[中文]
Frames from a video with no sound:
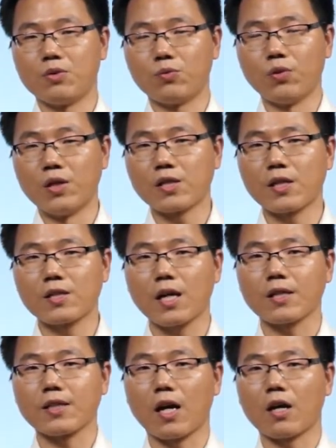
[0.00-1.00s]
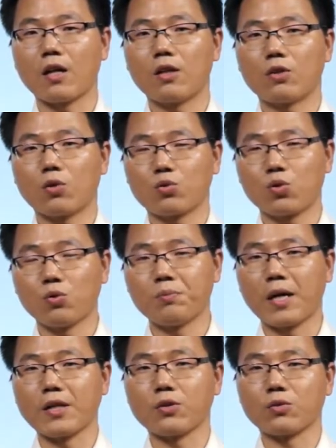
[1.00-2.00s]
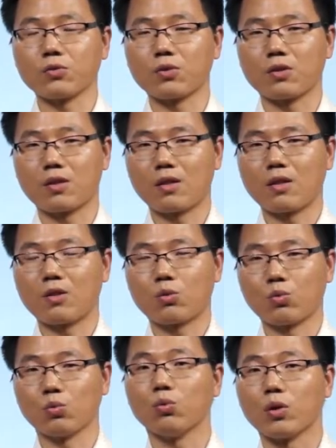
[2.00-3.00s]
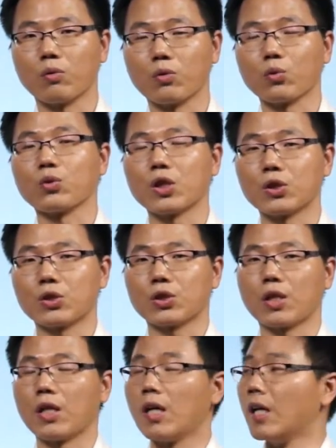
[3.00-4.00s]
浑身上下都充满这种独有的特质。